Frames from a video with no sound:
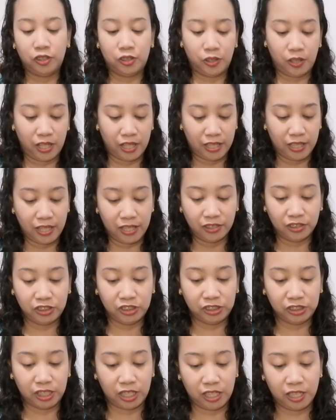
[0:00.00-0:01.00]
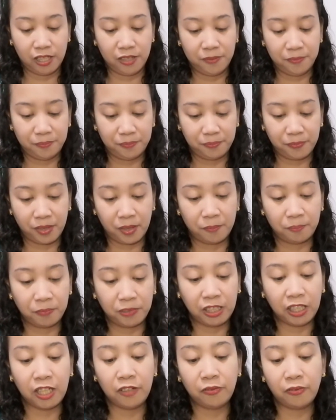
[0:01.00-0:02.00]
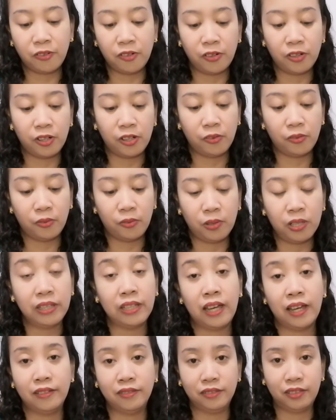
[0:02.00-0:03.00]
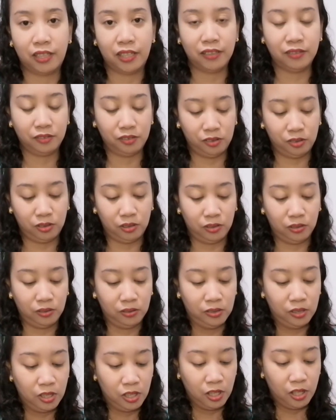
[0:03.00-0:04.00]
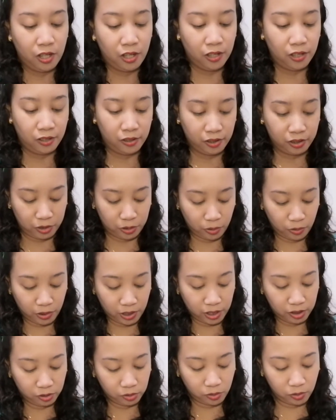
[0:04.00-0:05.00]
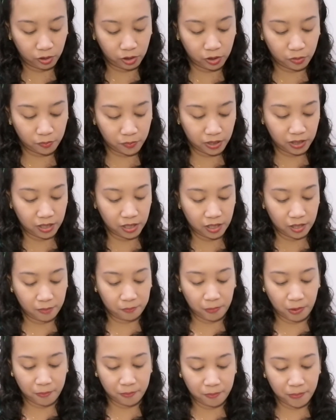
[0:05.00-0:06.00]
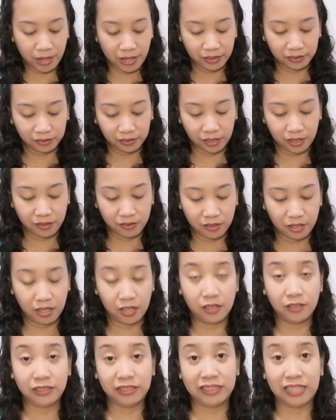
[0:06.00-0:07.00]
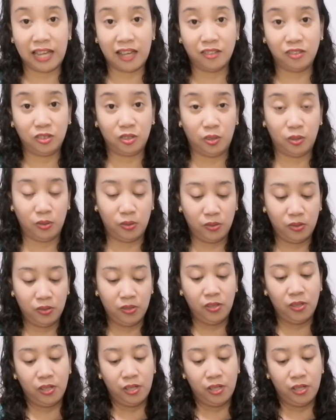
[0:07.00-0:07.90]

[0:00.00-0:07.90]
So, ayan siya. 3 for 100 ito. So, ito yung mga pambata na santo.